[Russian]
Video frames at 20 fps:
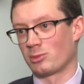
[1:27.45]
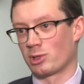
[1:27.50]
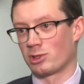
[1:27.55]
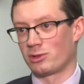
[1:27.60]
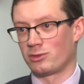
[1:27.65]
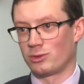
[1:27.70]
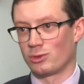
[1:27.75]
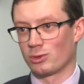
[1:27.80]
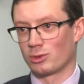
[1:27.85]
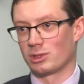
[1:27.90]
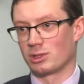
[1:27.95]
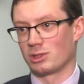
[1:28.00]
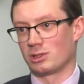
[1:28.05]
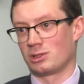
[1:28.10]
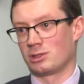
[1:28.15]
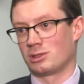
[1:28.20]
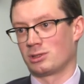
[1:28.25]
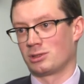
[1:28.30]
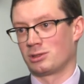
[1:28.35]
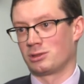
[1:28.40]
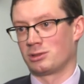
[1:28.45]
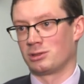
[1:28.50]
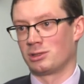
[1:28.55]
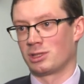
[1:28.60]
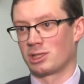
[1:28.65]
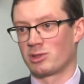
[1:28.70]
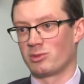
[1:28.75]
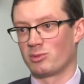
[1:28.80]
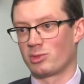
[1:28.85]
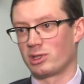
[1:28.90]
произведенные э,
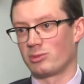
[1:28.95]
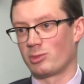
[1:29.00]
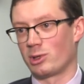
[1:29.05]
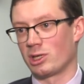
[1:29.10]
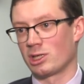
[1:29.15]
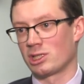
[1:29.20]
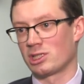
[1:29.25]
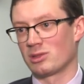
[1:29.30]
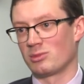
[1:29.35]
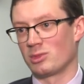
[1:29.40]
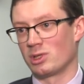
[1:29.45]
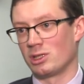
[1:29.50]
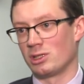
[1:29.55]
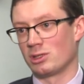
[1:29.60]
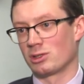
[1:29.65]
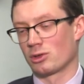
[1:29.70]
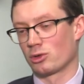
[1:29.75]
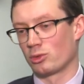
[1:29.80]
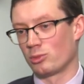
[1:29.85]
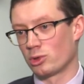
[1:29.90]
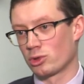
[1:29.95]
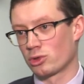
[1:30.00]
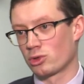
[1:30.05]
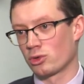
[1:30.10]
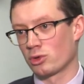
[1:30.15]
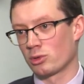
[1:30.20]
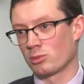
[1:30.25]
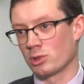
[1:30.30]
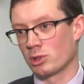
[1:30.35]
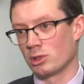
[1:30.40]
нашими предприятиями и за
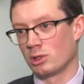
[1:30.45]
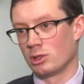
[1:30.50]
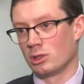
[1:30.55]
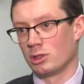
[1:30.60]
рубежом.